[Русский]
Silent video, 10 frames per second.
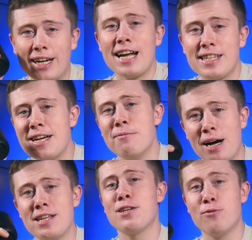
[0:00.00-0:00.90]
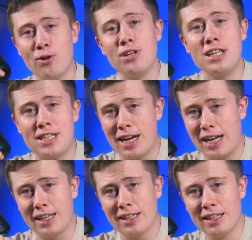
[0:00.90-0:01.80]
3, мать его, не
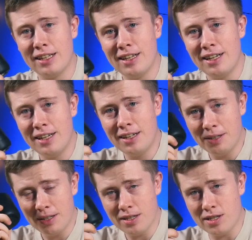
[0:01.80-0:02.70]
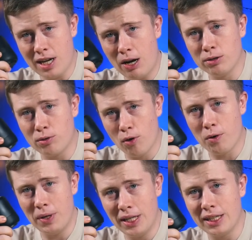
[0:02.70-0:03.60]
тянет.
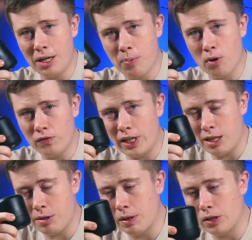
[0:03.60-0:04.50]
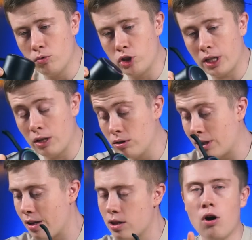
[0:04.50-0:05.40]
Soundcore Mini 3 Pro в данный момент лучшая
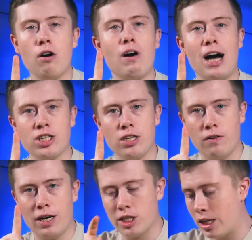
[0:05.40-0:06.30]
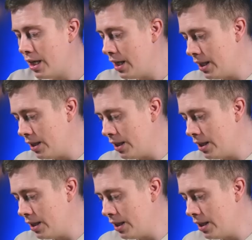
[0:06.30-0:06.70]
колонка. Но важно, важно